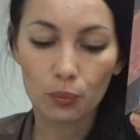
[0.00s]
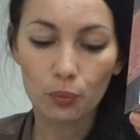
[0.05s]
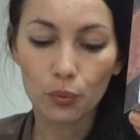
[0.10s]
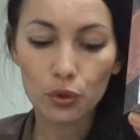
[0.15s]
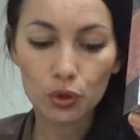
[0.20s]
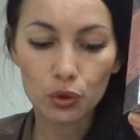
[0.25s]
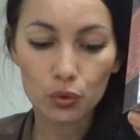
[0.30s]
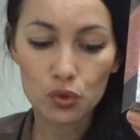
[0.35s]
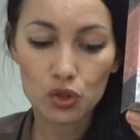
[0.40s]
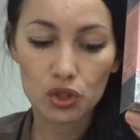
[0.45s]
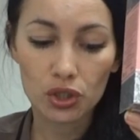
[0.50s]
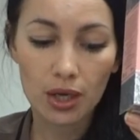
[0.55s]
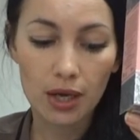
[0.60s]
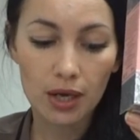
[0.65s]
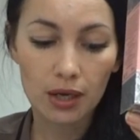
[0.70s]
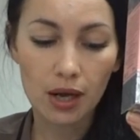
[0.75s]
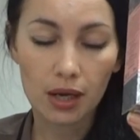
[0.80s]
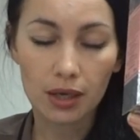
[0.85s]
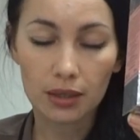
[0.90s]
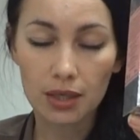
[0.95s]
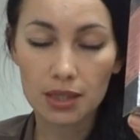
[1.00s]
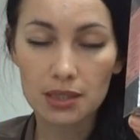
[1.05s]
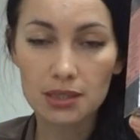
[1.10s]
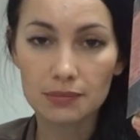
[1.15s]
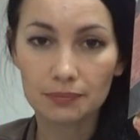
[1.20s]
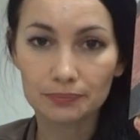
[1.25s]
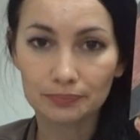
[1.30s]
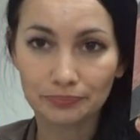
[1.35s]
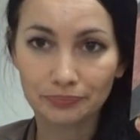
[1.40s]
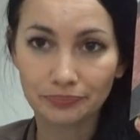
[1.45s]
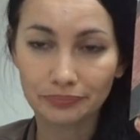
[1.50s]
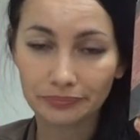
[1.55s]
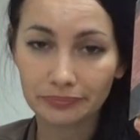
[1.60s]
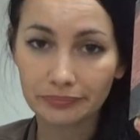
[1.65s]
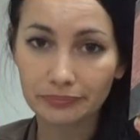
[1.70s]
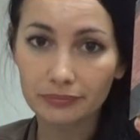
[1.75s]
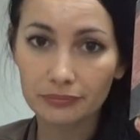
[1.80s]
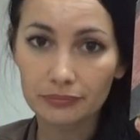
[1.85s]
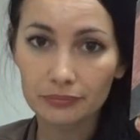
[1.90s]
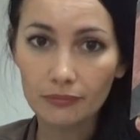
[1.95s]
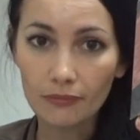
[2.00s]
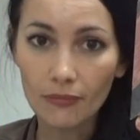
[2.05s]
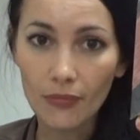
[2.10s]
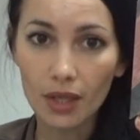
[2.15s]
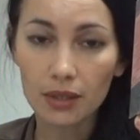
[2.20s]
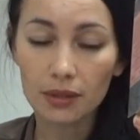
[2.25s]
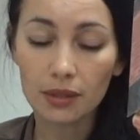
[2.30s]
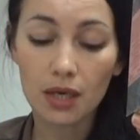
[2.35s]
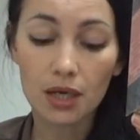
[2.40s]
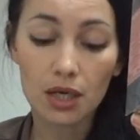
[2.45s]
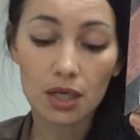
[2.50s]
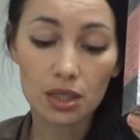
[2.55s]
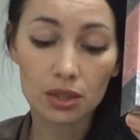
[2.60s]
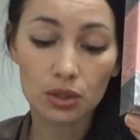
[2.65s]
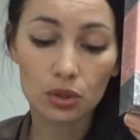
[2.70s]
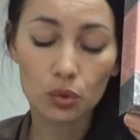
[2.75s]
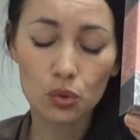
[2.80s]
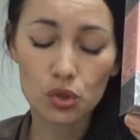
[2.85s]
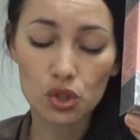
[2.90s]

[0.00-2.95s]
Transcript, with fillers: будет нужна как раз на то,